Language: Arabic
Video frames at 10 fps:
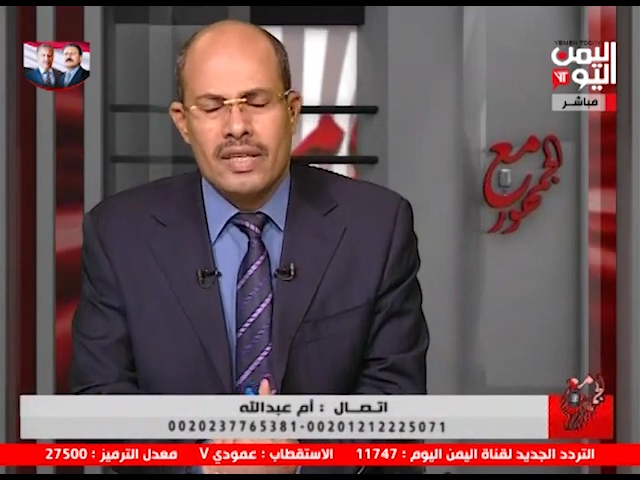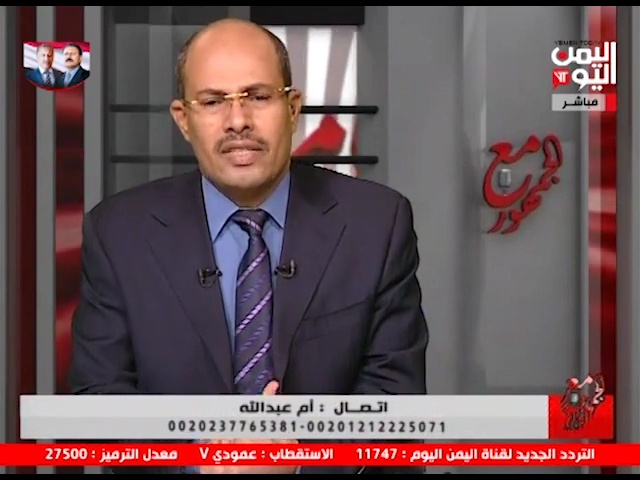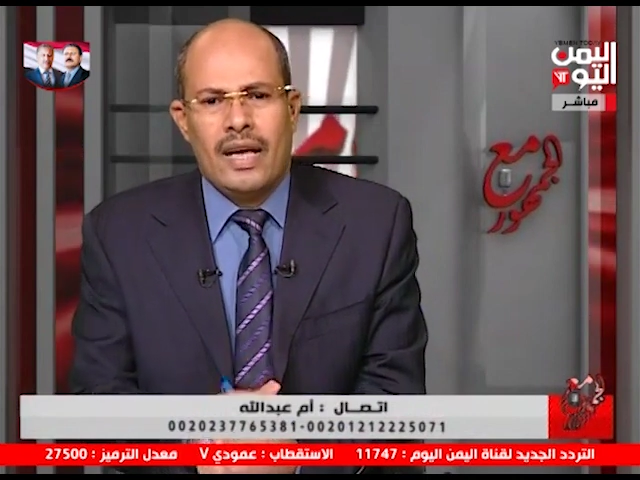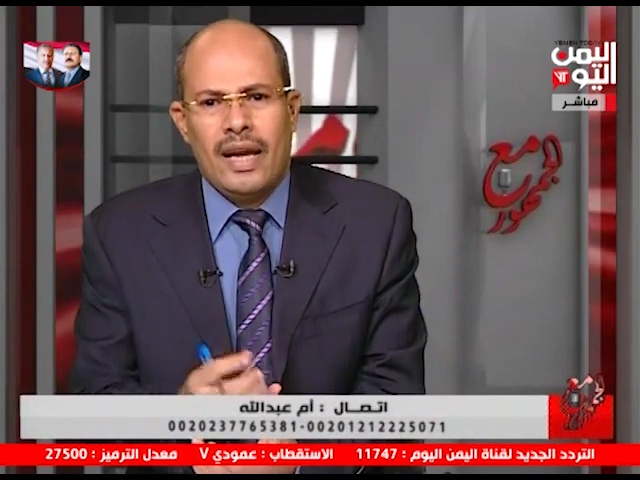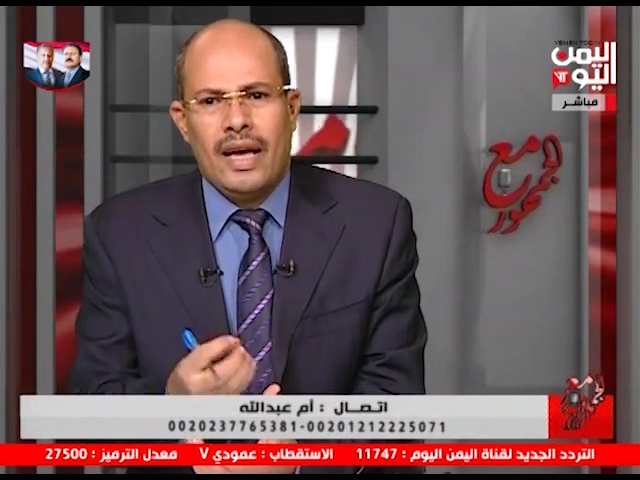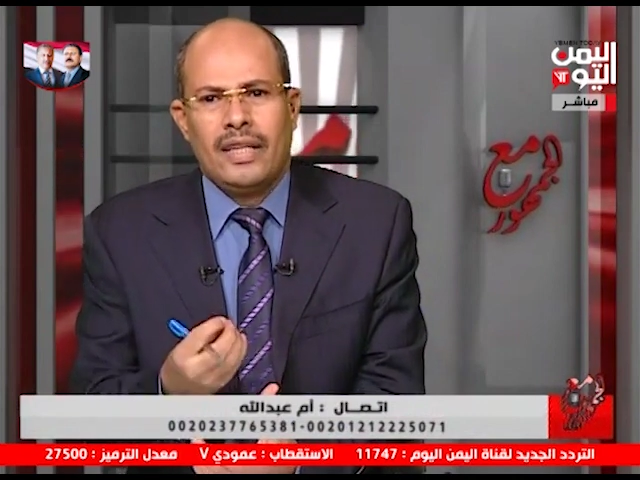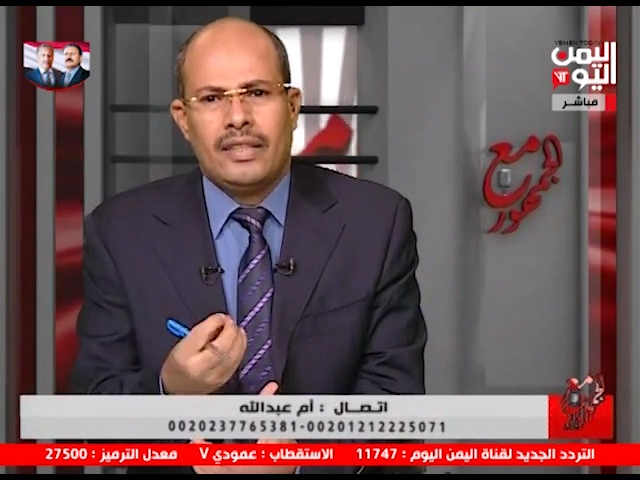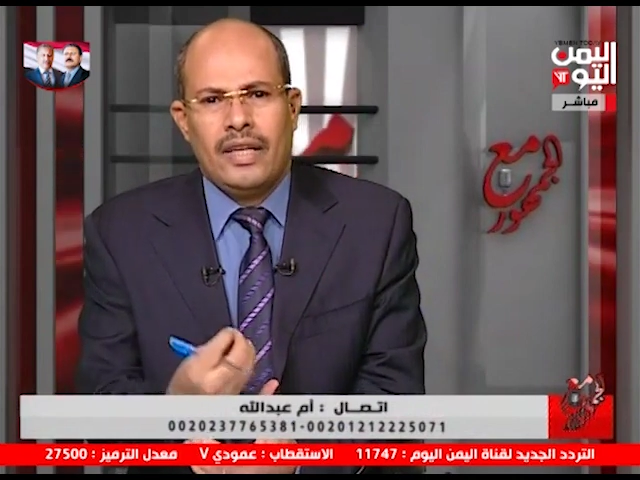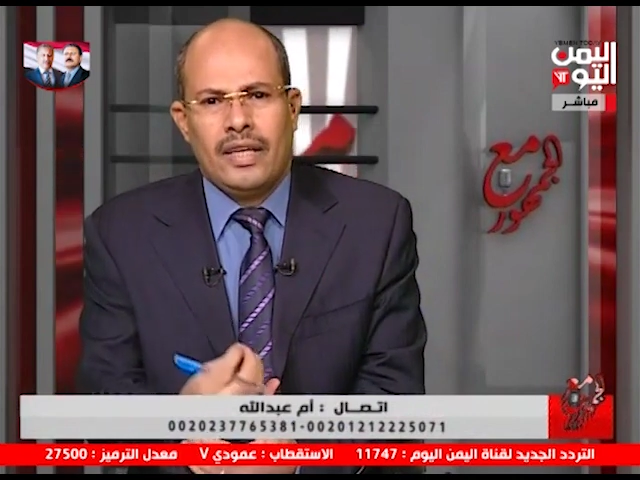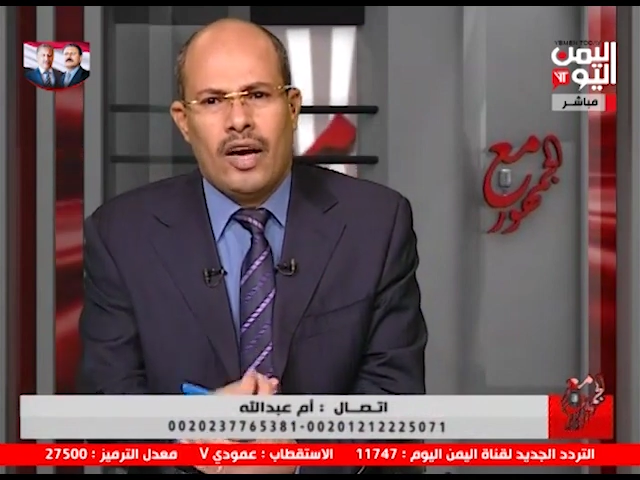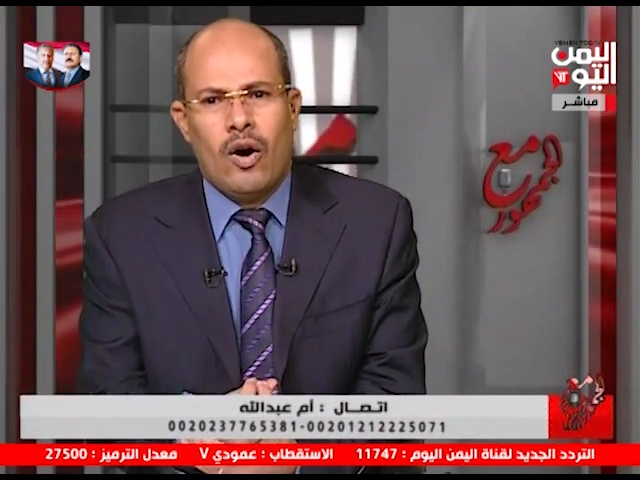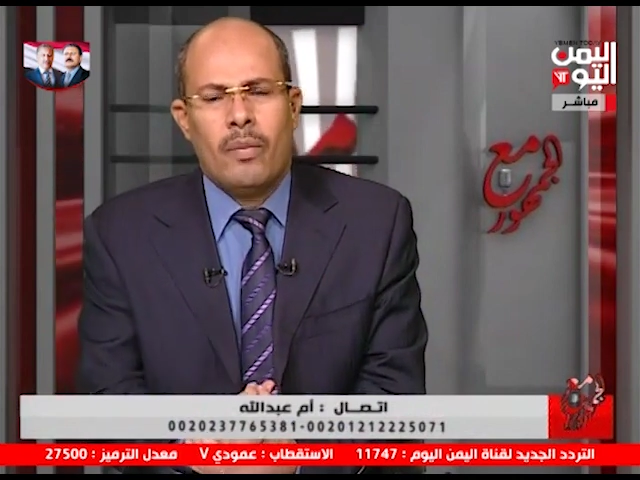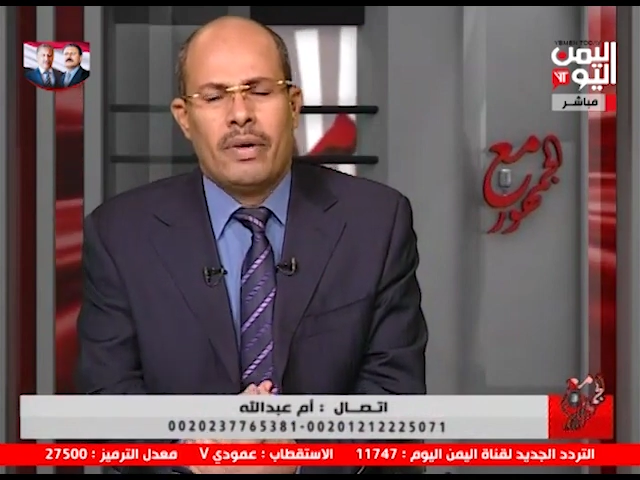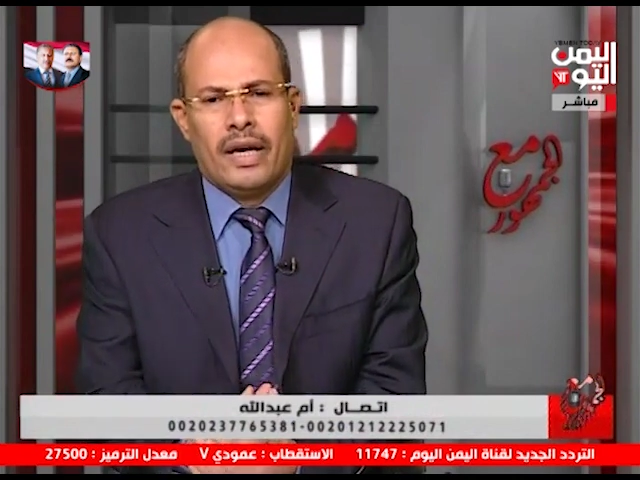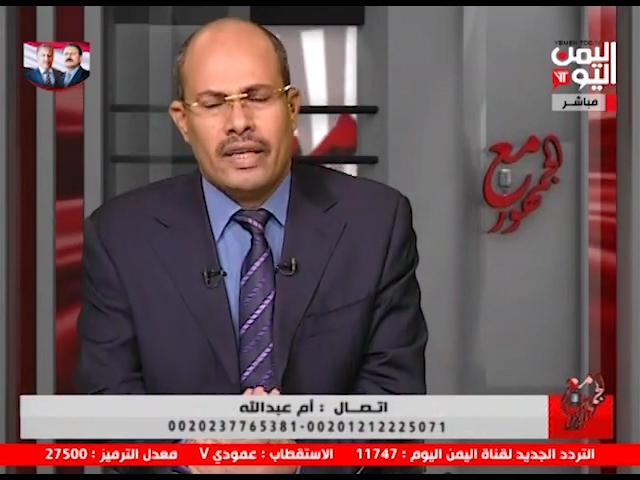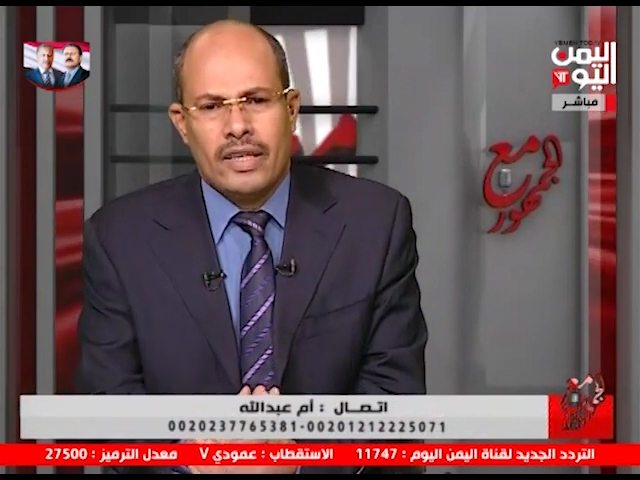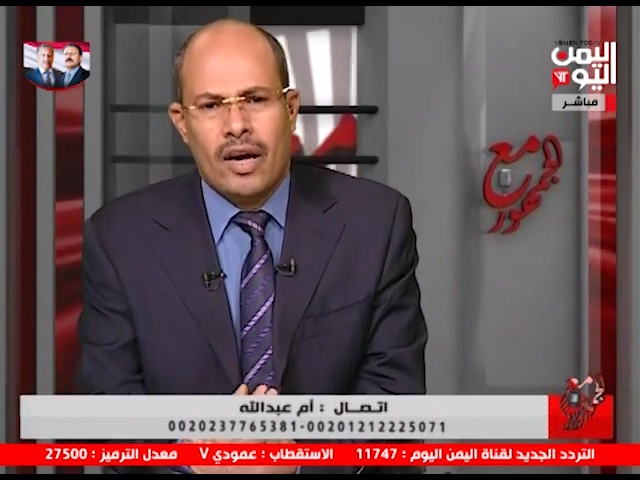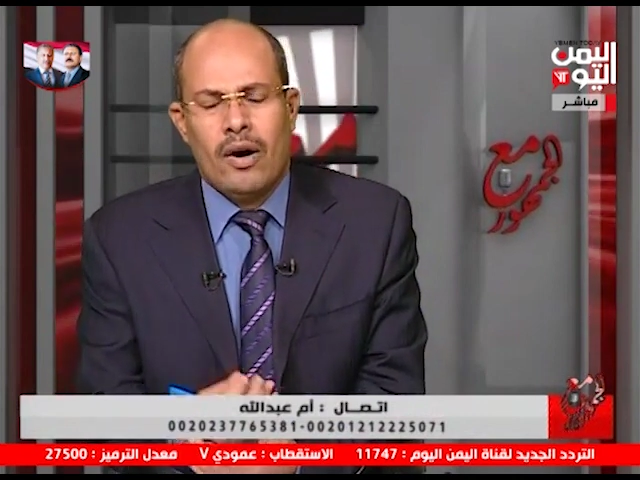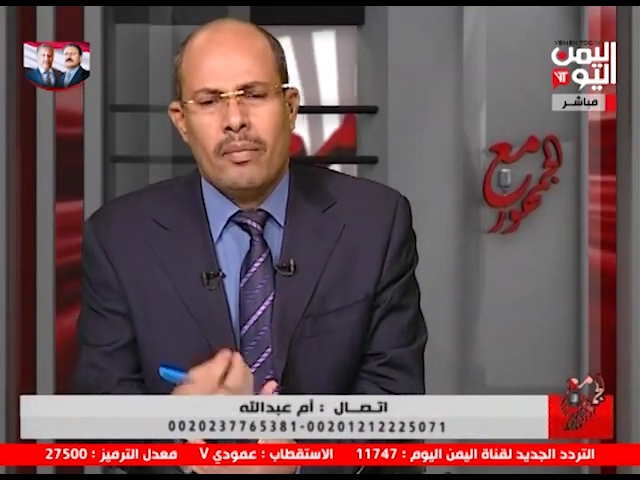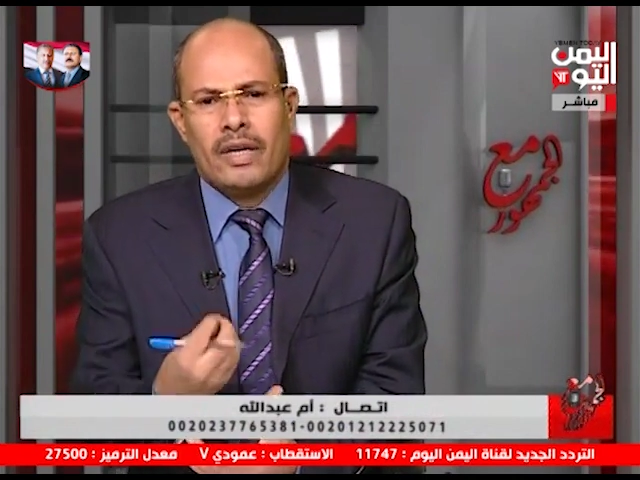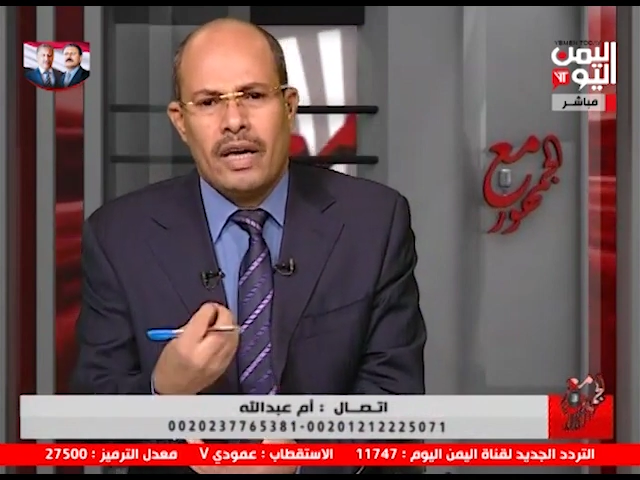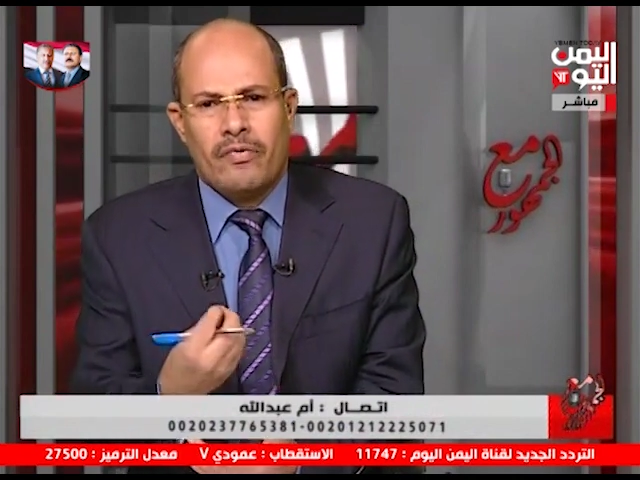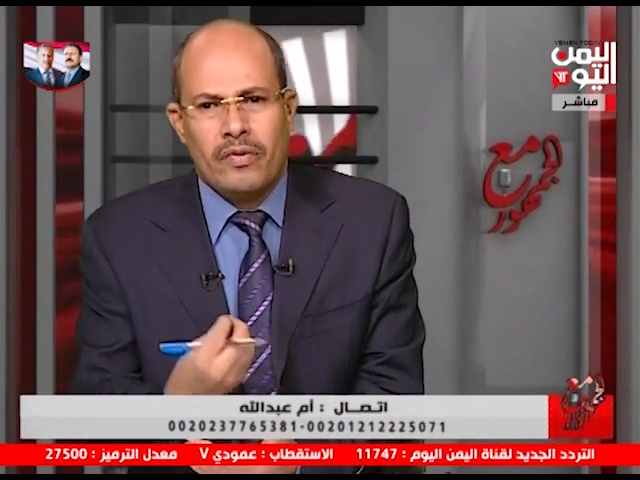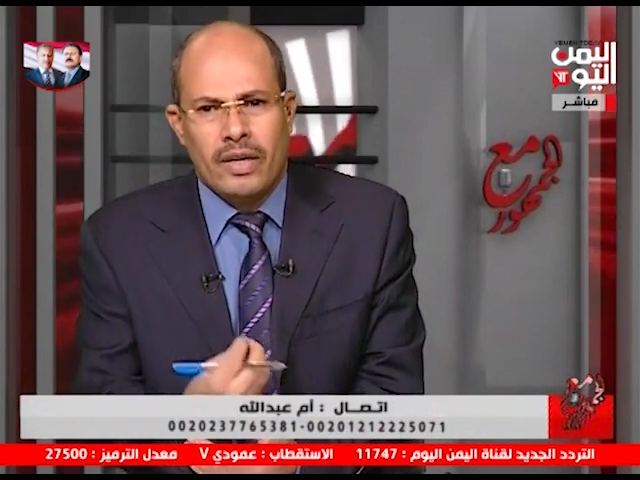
رساله انت كأم يعني كأم كيف